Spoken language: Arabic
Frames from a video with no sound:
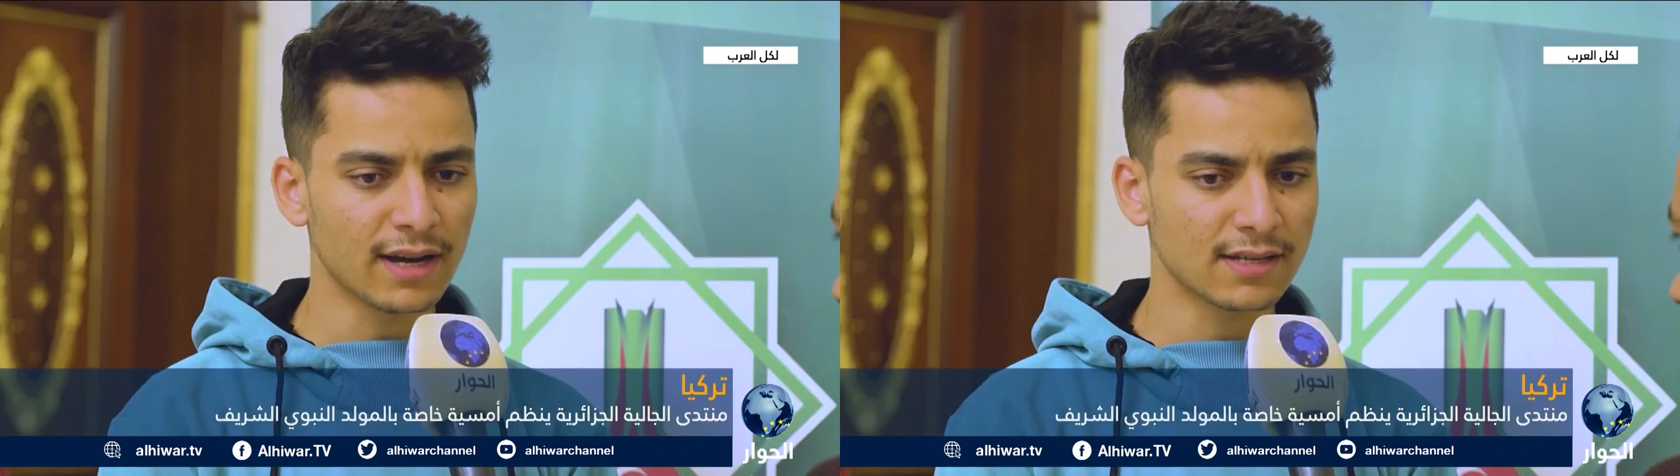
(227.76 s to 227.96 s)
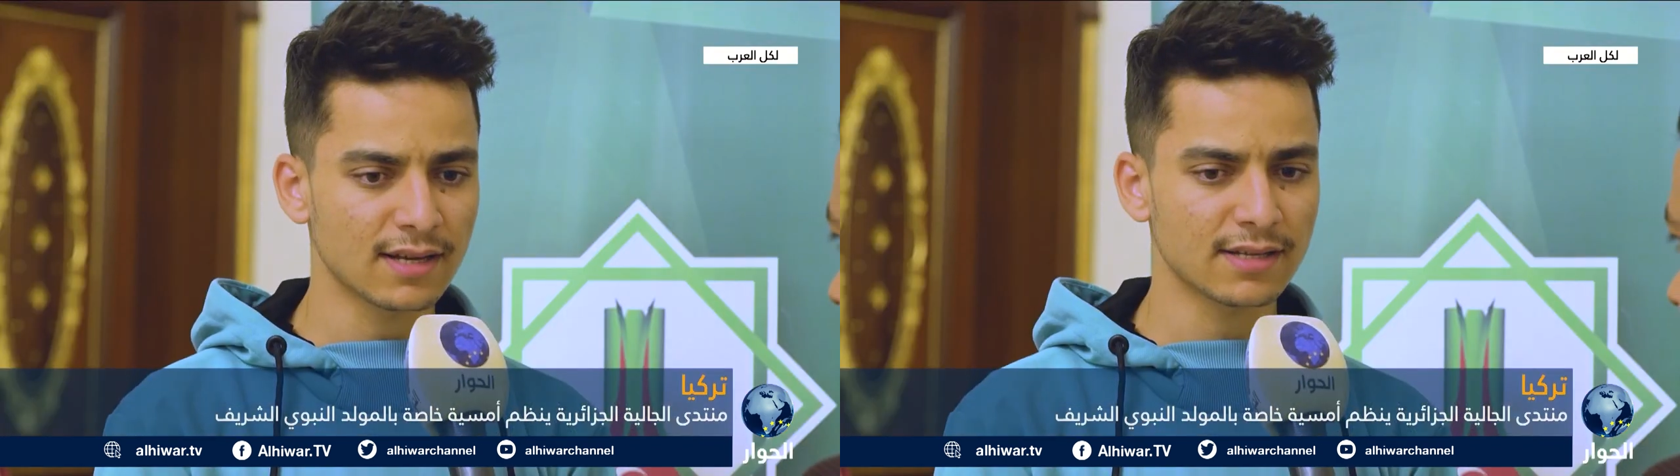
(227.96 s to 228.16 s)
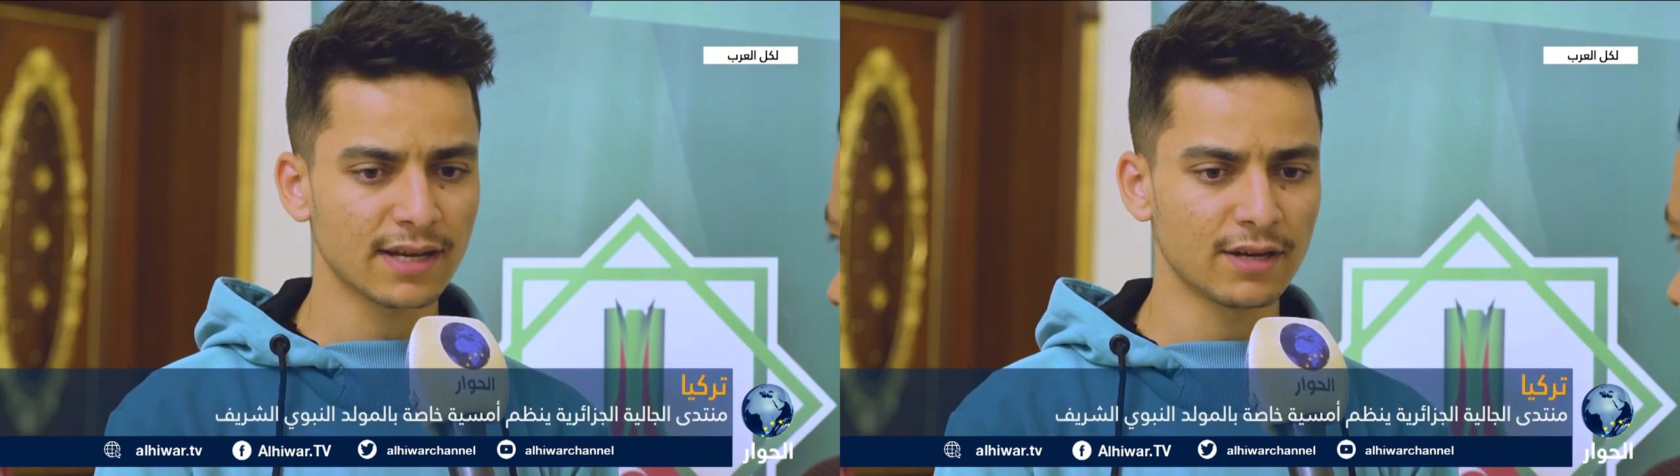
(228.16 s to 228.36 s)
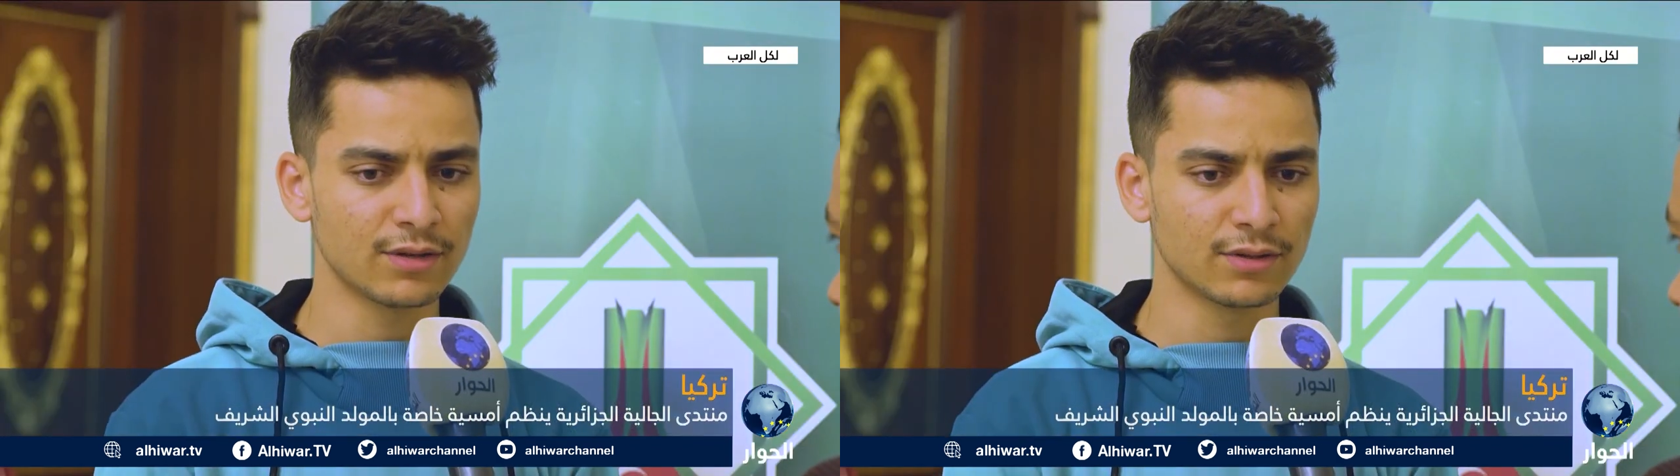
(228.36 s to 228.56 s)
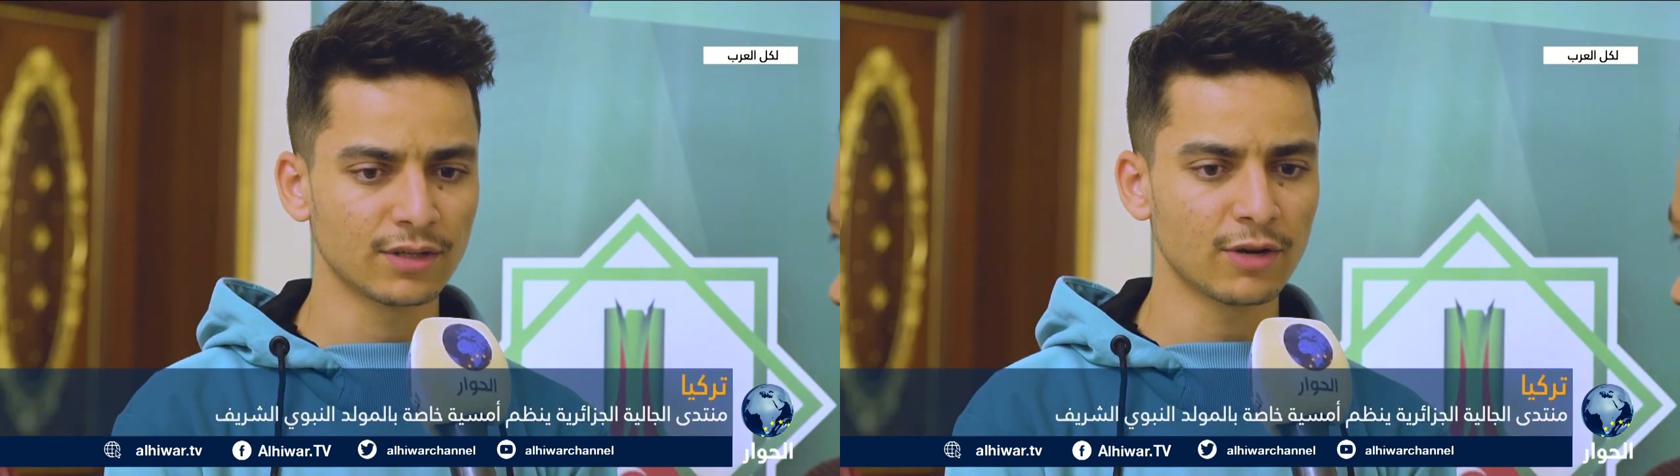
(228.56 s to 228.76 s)
الاساسي
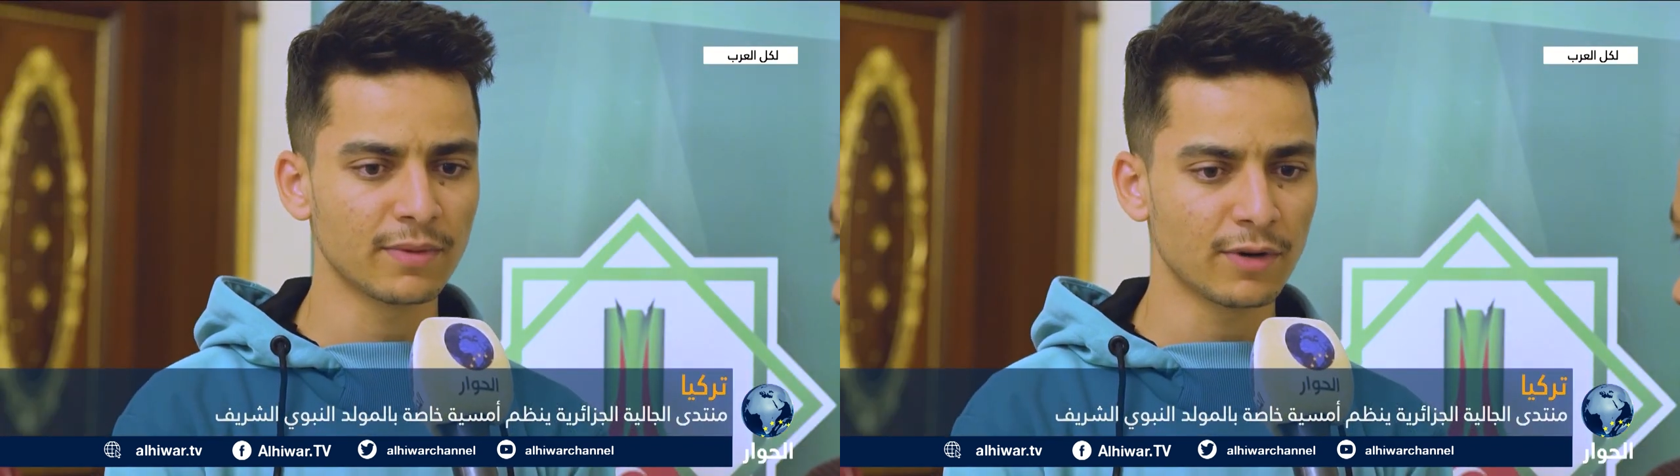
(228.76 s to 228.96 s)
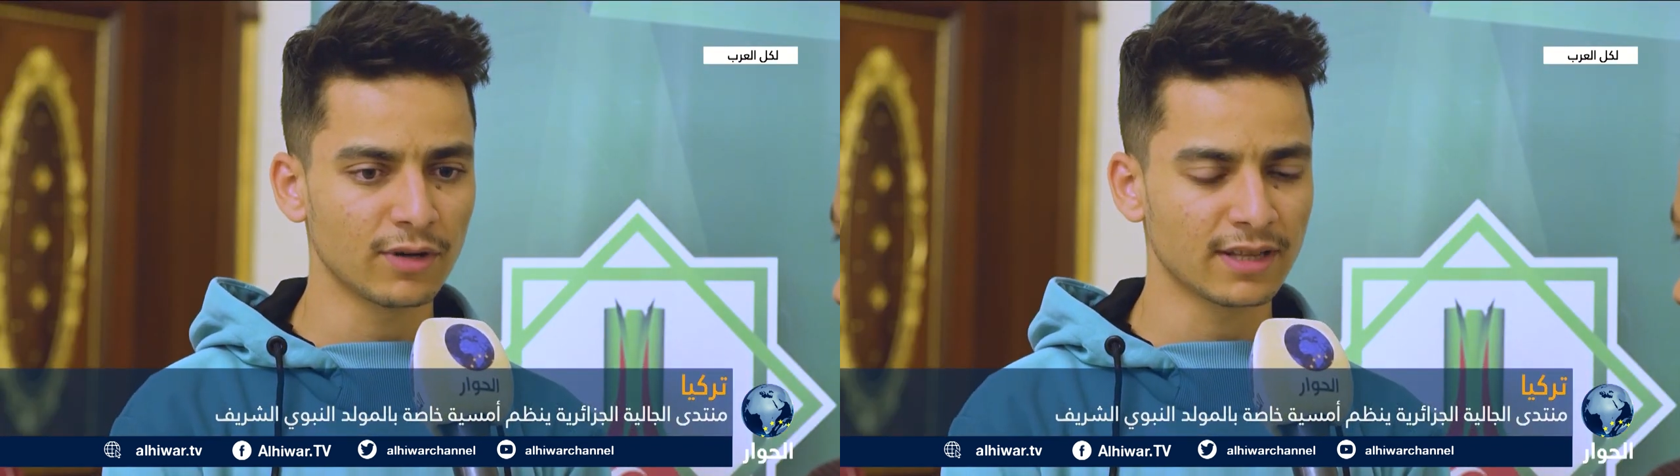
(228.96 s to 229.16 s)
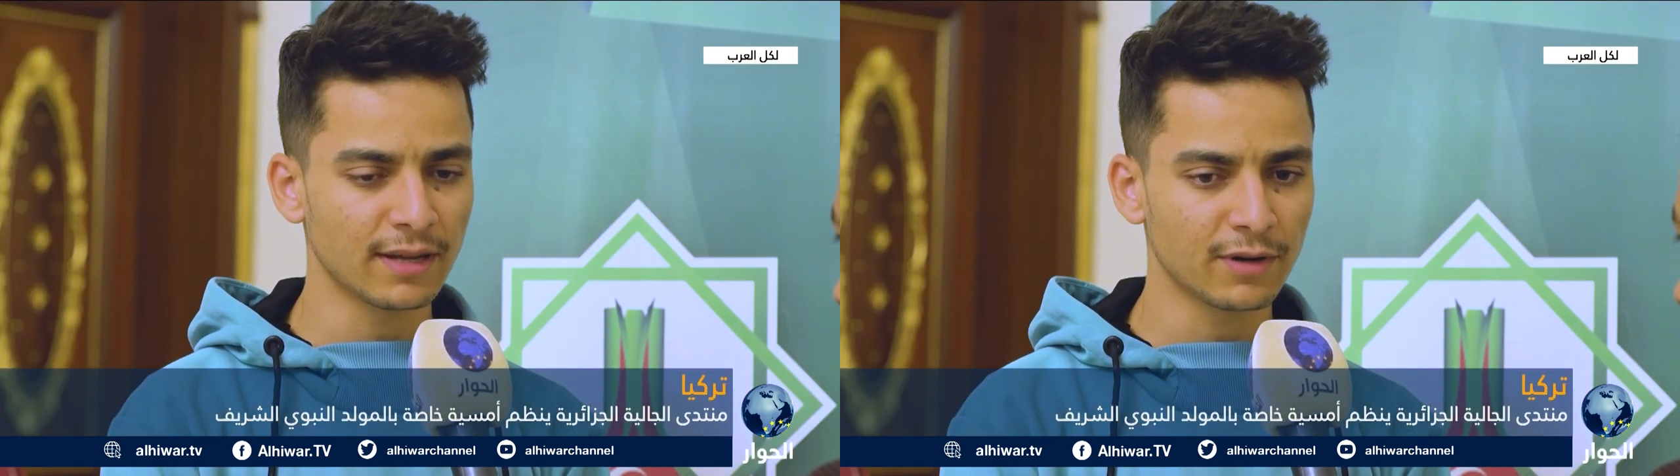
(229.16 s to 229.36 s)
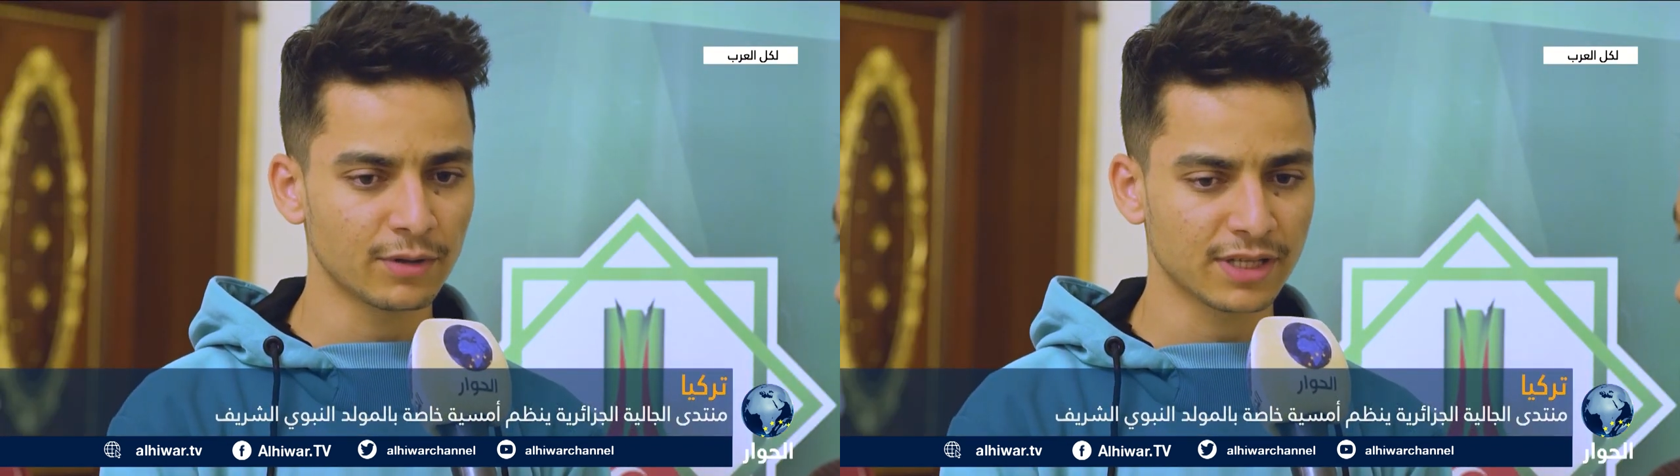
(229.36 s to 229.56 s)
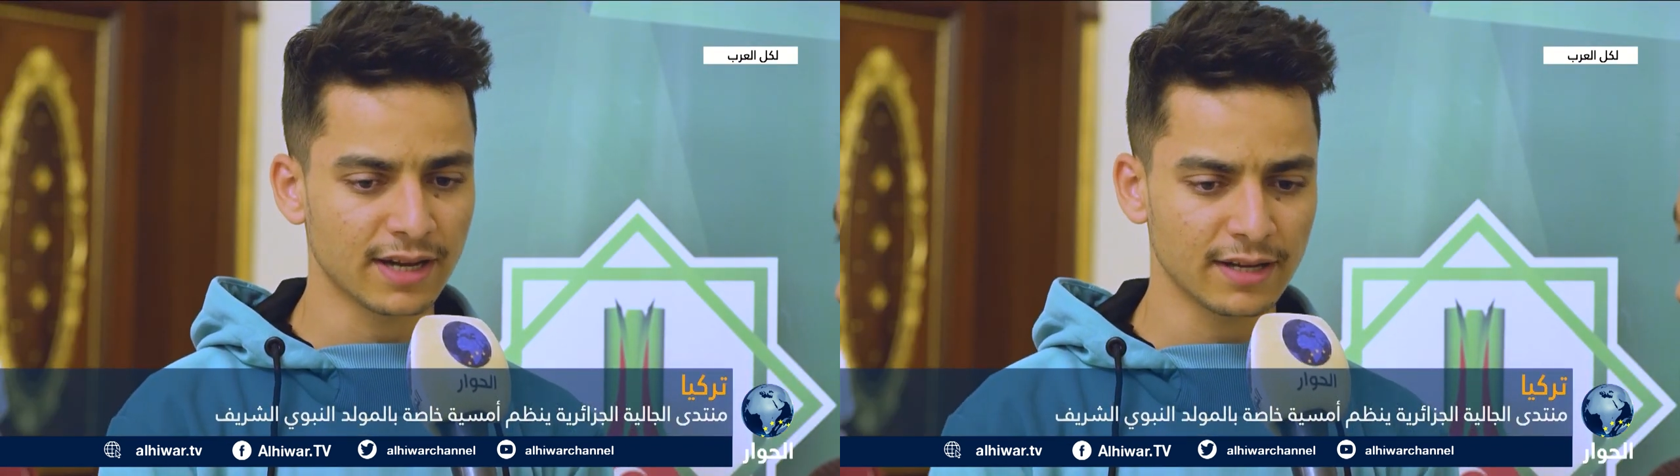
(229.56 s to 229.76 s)
انه يوم المولد النبوي
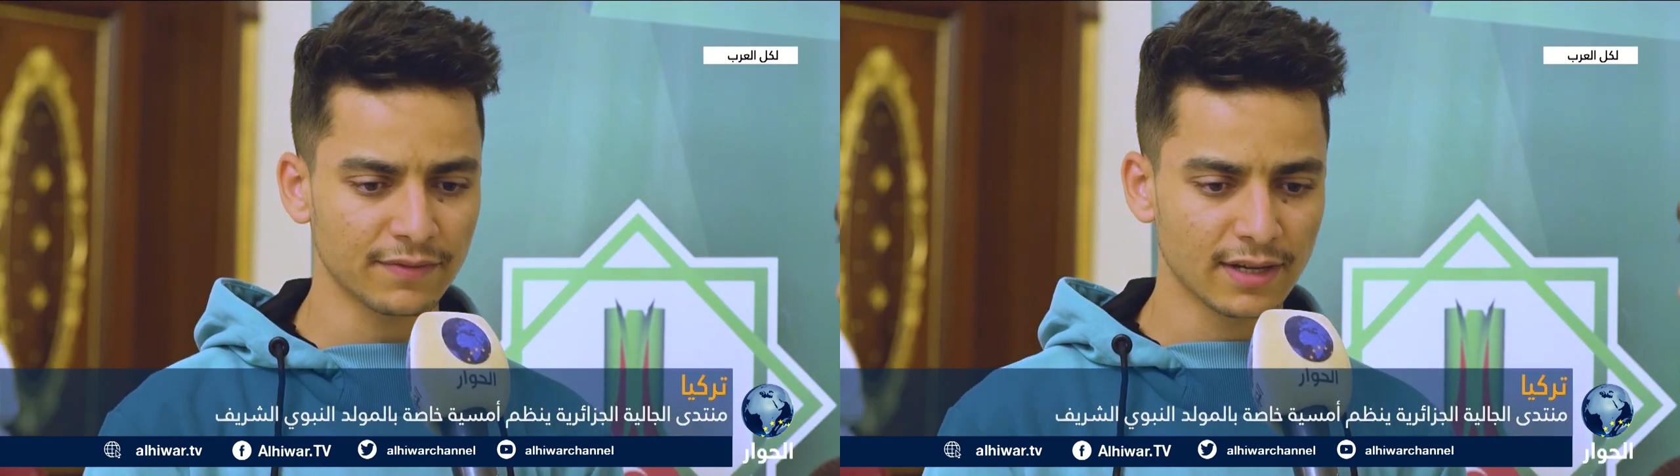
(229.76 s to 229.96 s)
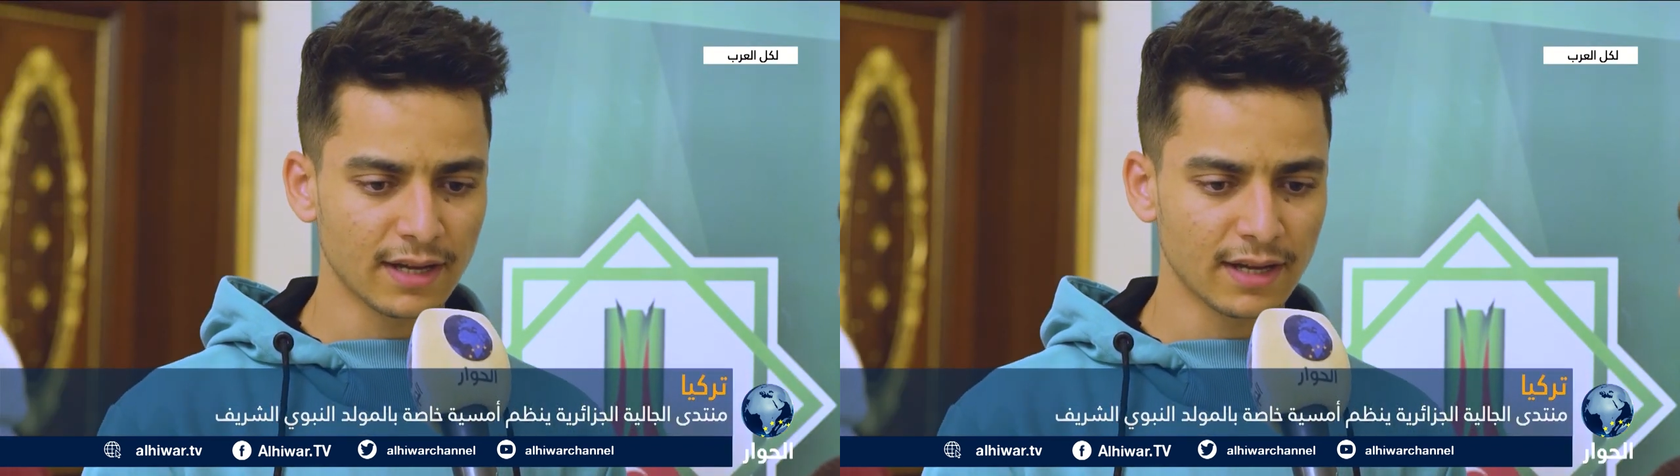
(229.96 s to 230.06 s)
الشريف